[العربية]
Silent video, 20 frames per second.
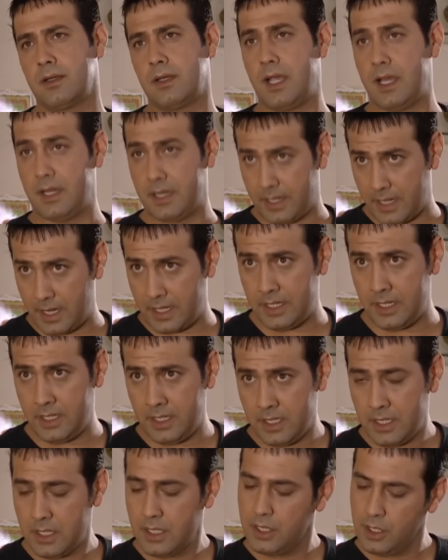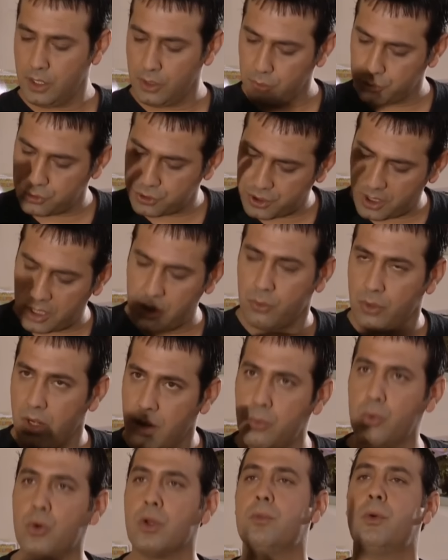انا رايي انه تشرح له
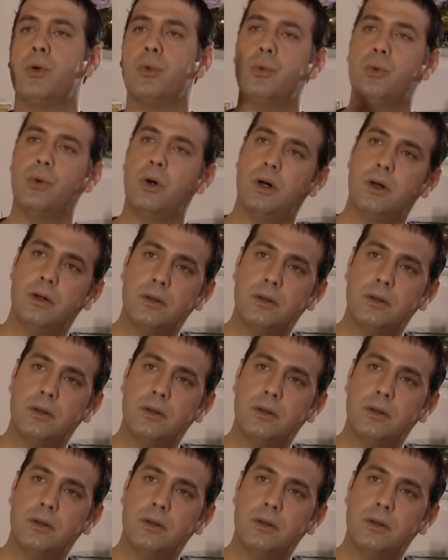لابوك الموضوع